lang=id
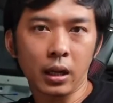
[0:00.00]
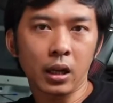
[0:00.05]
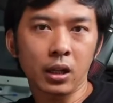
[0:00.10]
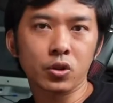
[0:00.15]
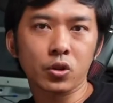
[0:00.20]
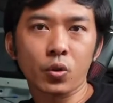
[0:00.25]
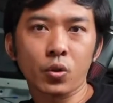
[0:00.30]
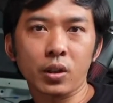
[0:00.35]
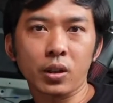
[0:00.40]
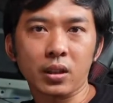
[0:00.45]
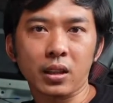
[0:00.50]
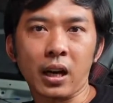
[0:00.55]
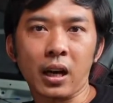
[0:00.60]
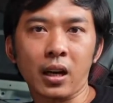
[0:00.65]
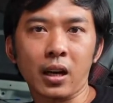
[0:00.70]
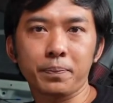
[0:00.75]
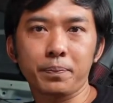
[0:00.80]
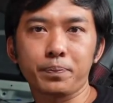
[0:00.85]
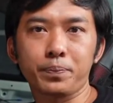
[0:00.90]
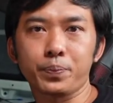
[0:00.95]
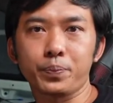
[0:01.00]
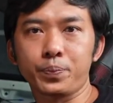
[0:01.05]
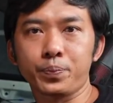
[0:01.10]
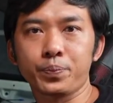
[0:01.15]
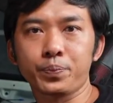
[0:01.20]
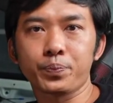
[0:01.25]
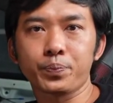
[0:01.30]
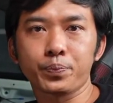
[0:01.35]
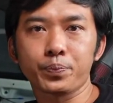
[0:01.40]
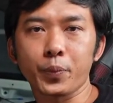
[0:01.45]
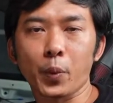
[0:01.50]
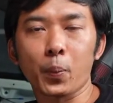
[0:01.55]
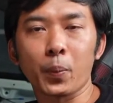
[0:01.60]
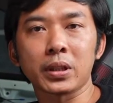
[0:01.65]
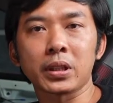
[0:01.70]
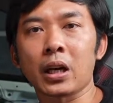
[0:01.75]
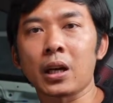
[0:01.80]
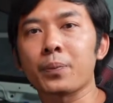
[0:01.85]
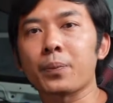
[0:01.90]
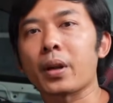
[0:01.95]
langsung ke tahap
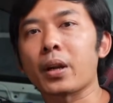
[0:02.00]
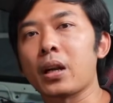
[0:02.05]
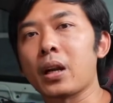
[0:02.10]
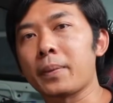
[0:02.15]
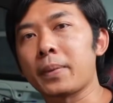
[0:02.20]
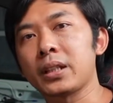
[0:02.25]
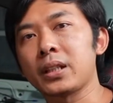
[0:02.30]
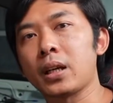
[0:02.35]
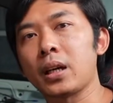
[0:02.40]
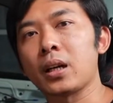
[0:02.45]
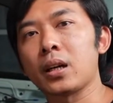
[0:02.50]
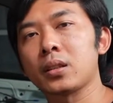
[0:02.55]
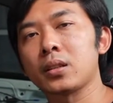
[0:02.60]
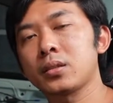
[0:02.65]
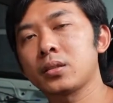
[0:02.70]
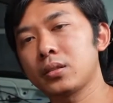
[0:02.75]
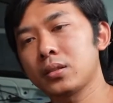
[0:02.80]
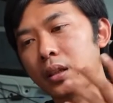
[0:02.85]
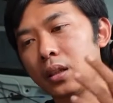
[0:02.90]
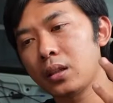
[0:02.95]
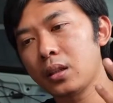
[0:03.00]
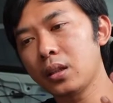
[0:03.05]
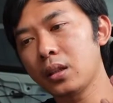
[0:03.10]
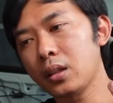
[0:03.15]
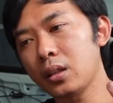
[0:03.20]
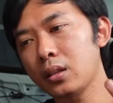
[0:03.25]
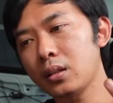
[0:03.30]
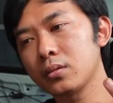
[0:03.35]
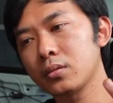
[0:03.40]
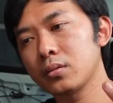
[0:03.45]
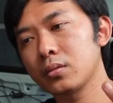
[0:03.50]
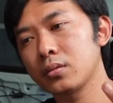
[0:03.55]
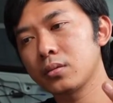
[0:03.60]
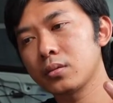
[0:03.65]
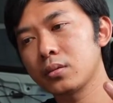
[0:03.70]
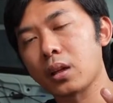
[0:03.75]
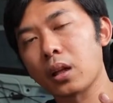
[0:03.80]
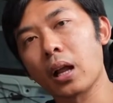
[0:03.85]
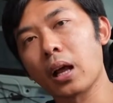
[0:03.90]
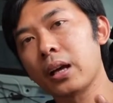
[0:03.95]
pemasangan peredam aja jadi
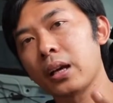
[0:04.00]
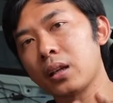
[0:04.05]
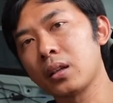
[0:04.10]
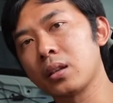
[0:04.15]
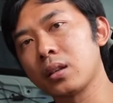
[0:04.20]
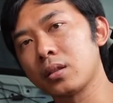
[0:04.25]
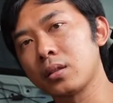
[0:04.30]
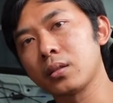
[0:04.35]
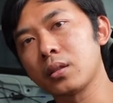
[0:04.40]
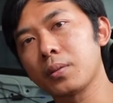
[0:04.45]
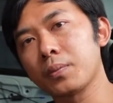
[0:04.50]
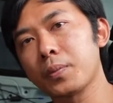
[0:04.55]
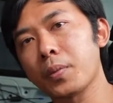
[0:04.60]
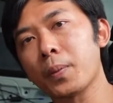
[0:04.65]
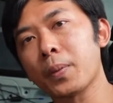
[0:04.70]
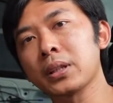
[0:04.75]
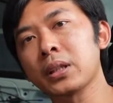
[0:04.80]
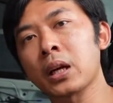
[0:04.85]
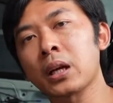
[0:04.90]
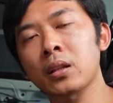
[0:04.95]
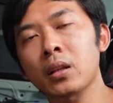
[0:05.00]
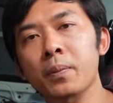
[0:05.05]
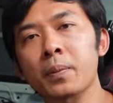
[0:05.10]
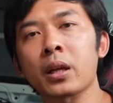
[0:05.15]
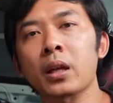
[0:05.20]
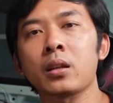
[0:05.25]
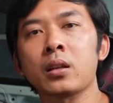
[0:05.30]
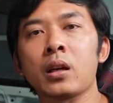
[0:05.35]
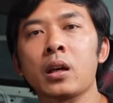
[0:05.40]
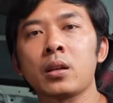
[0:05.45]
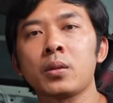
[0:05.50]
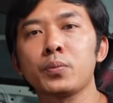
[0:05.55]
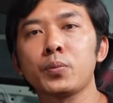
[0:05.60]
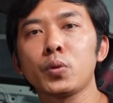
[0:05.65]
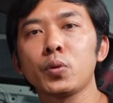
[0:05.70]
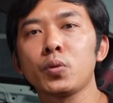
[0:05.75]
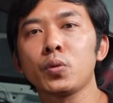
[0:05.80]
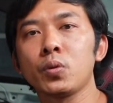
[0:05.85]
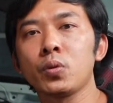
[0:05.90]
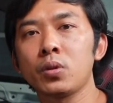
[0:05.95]
selain pemasangan kamera
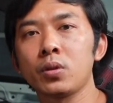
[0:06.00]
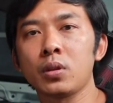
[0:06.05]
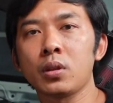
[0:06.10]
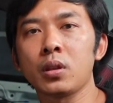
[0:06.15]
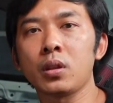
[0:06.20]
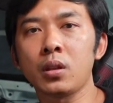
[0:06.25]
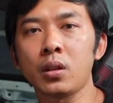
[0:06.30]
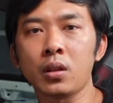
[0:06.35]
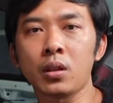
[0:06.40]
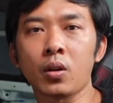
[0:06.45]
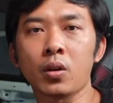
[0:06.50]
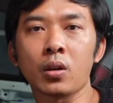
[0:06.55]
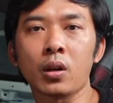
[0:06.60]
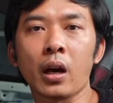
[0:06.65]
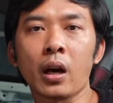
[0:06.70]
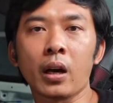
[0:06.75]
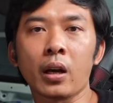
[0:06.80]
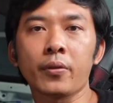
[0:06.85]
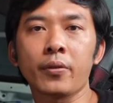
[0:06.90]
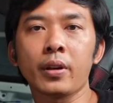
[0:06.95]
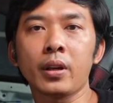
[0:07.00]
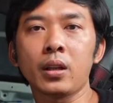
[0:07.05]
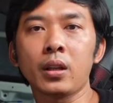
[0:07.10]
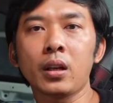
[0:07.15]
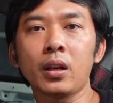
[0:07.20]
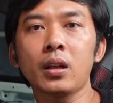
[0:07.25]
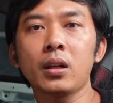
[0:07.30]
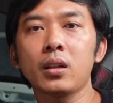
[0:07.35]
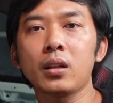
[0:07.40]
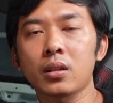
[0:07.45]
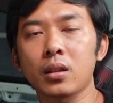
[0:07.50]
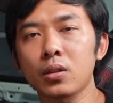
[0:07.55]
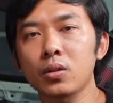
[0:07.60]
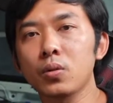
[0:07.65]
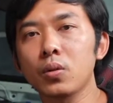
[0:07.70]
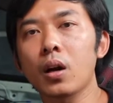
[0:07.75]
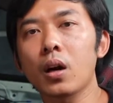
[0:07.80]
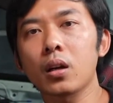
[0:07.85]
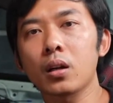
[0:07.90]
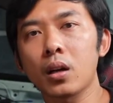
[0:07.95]
360 di Honda HR-V ini kita
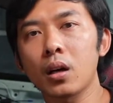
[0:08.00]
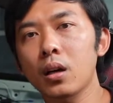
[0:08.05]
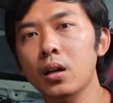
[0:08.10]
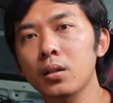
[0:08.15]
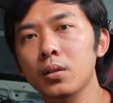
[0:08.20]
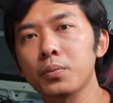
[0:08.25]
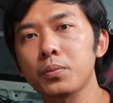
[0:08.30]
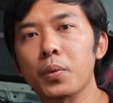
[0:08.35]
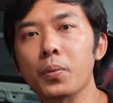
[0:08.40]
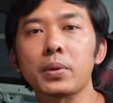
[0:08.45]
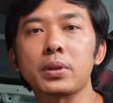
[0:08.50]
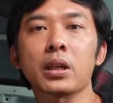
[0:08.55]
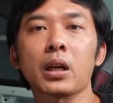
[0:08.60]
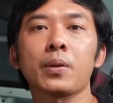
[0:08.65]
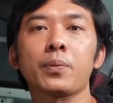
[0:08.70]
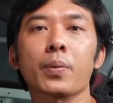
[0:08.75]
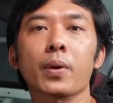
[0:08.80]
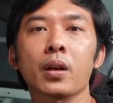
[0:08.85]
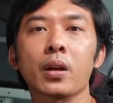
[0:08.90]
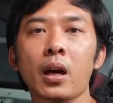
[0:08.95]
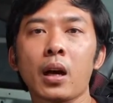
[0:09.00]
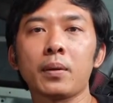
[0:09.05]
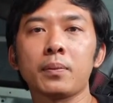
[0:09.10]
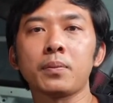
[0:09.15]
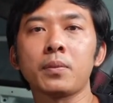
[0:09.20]
juga ada pemasangan perdam